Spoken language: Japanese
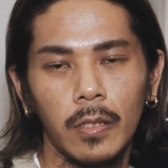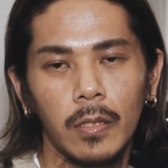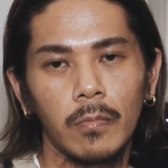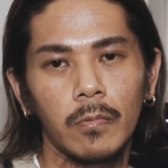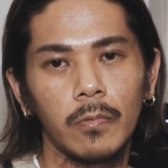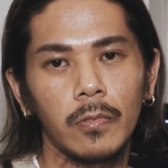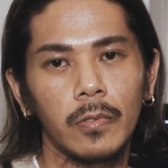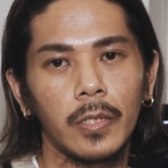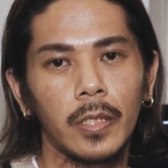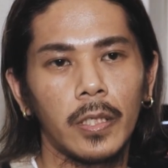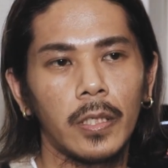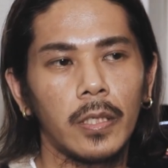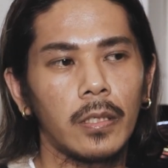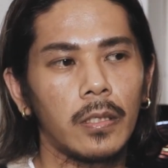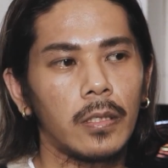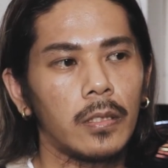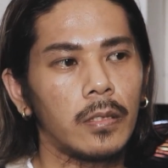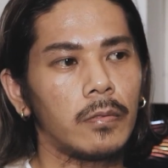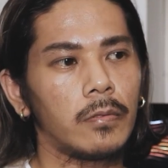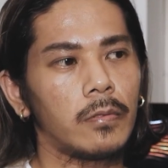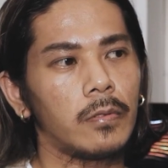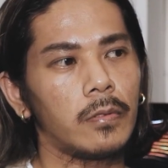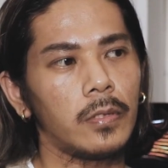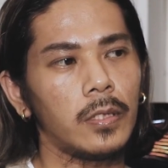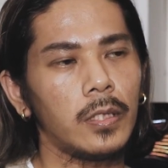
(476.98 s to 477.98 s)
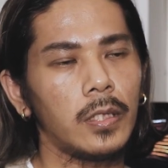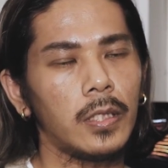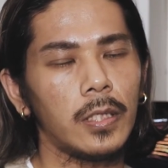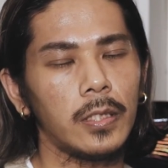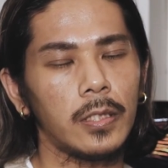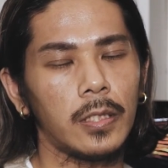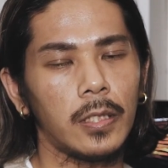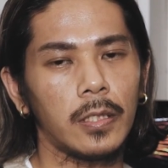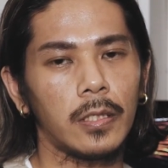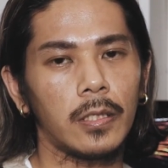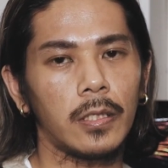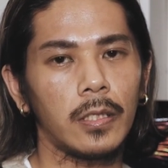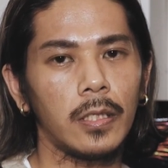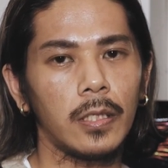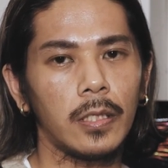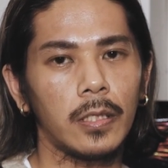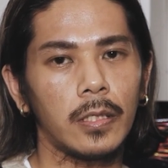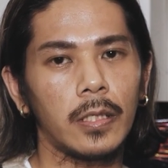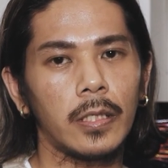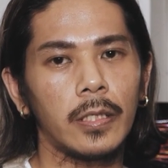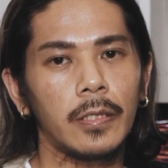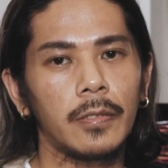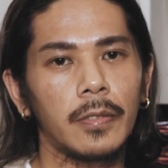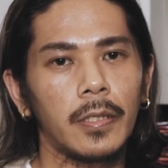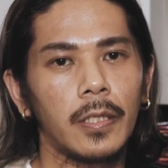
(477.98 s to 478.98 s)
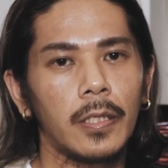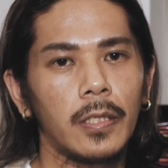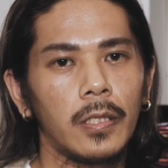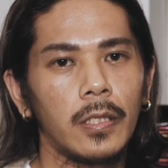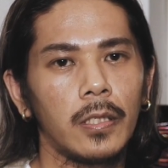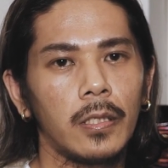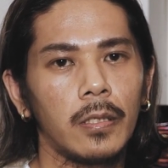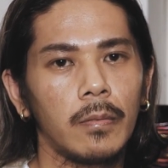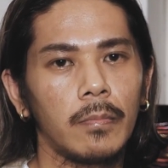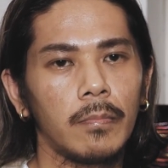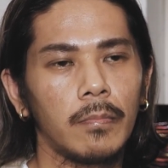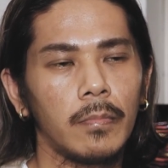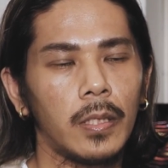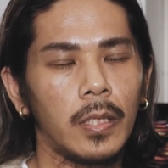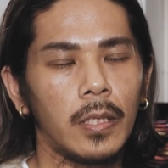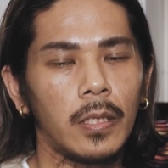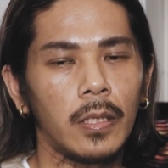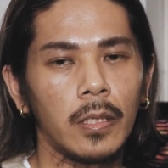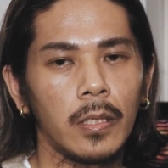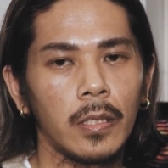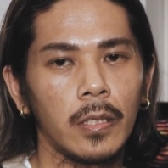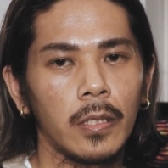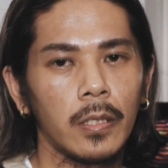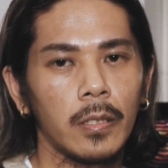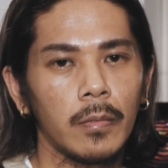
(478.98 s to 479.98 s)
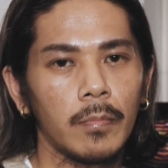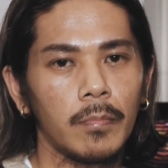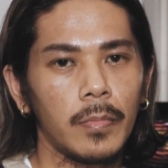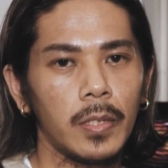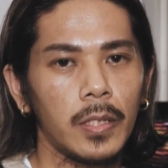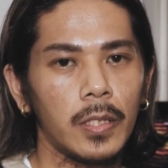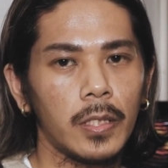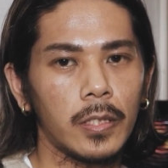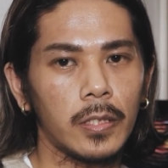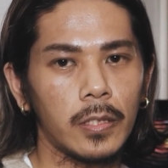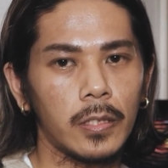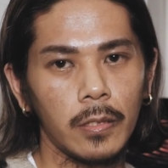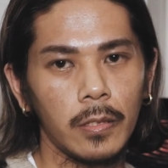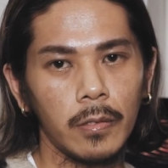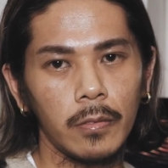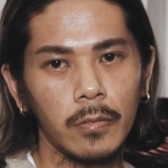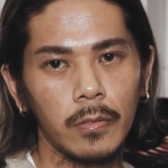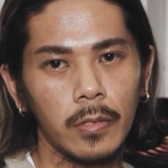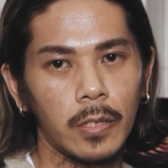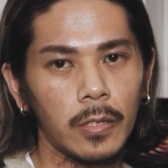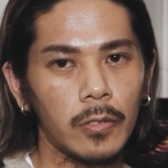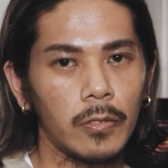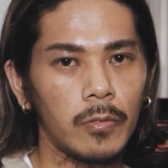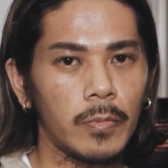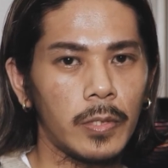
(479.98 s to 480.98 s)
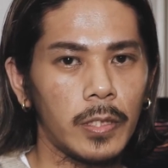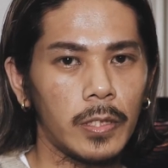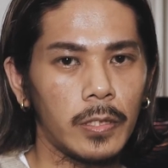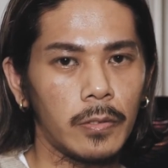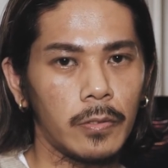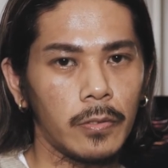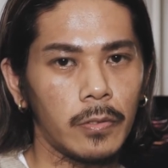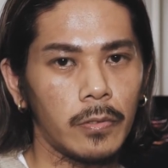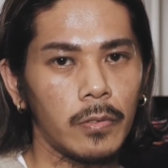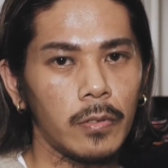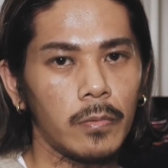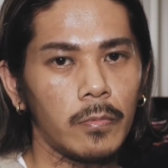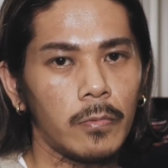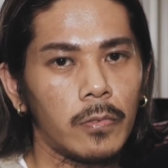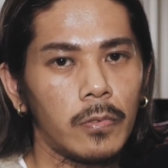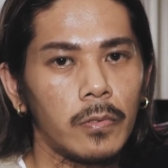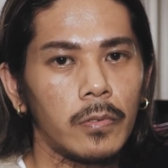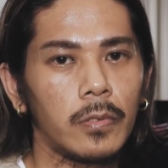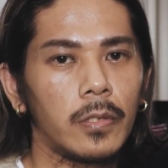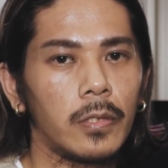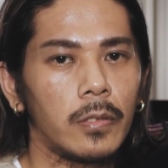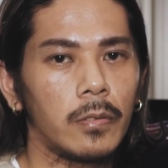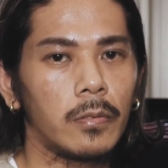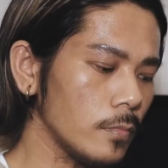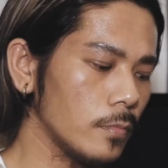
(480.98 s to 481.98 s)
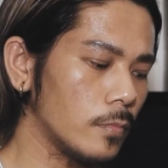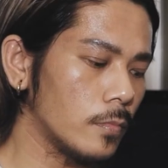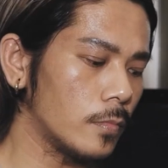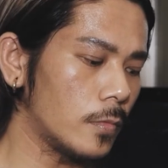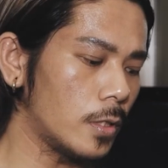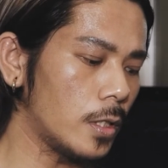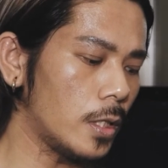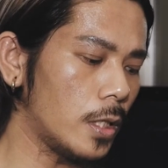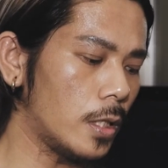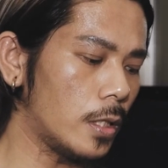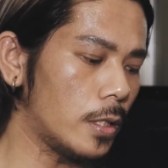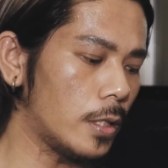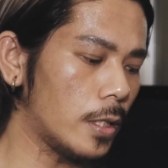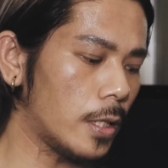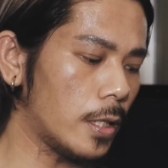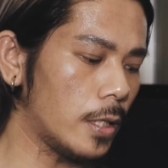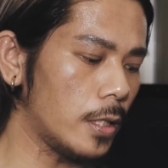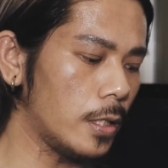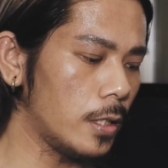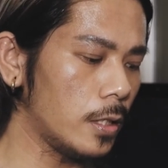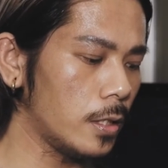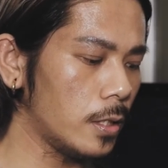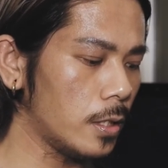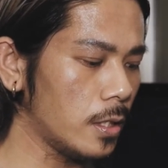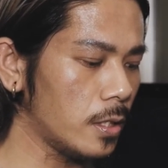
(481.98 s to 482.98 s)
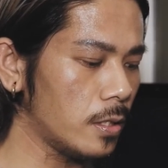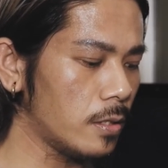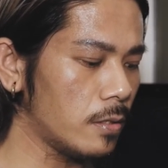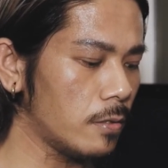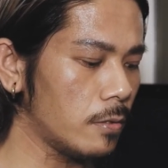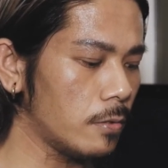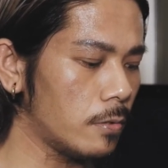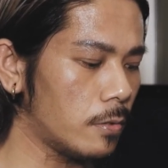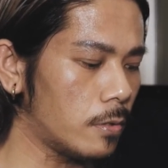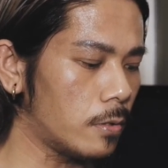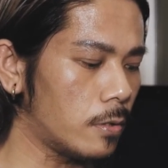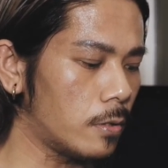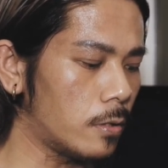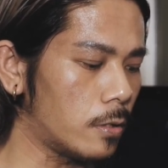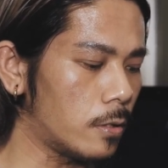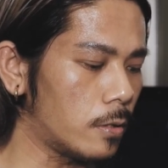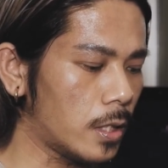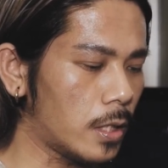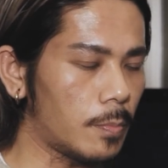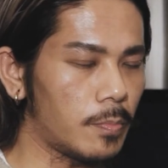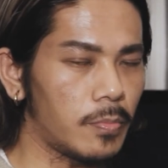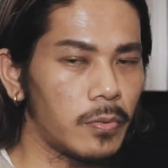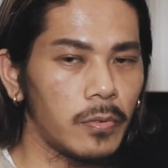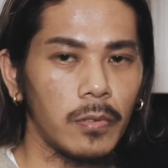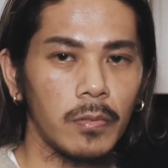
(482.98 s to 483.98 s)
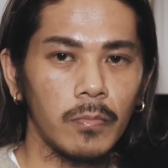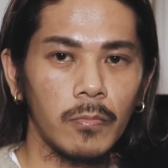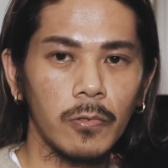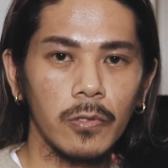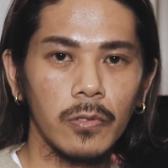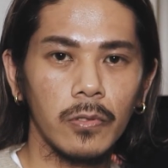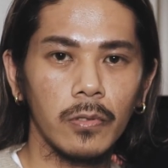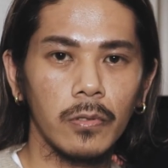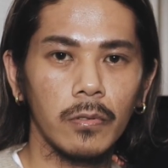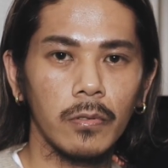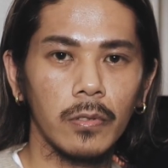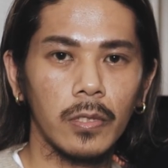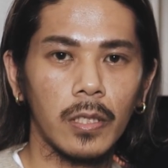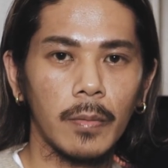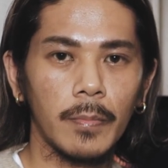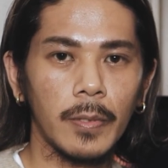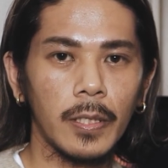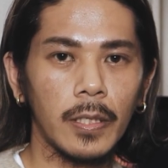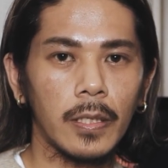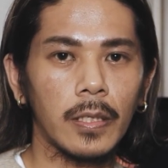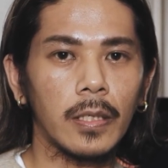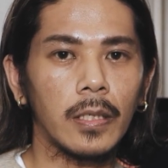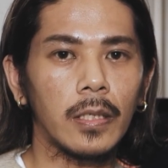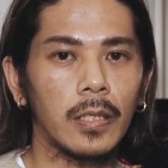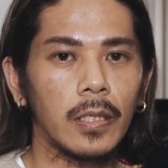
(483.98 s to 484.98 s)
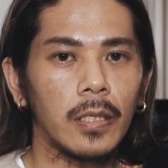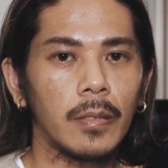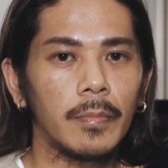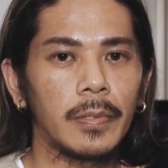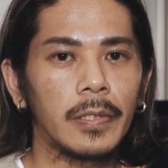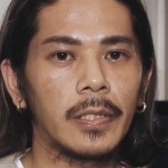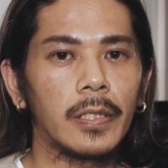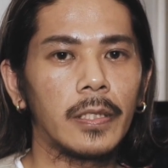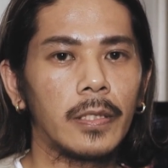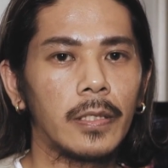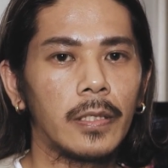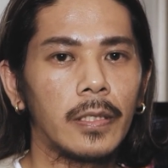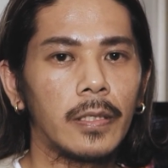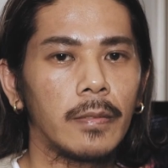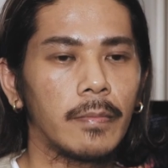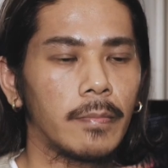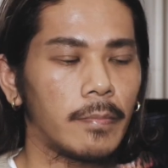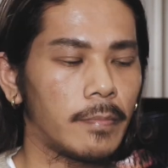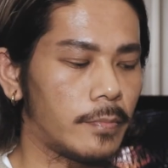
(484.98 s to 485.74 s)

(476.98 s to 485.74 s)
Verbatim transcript: はもうねあの言い出したらキリがないぐらい、まあ、みんなるような有名人の人にも掘ってるでなんか一見するとなんかプロモーションのためなんかなみたいな。